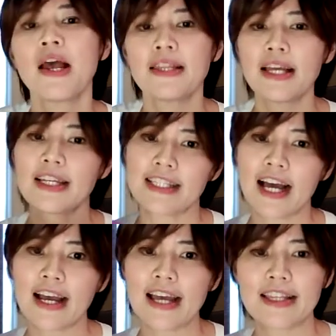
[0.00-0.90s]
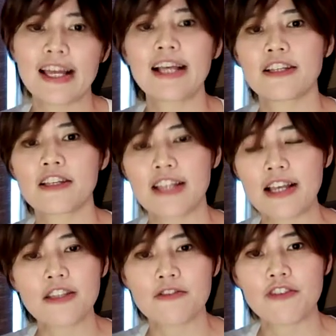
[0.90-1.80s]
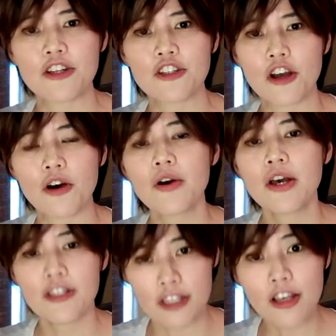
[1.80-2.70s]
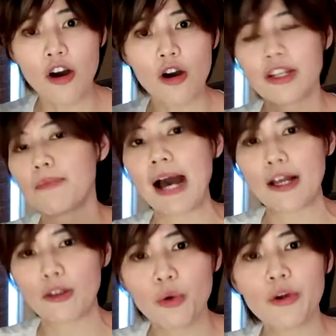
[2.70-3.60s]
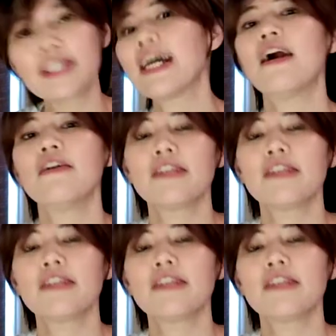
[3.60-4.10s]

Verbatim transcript: 那你大概戴着三十分钟之后，你把它脱掉，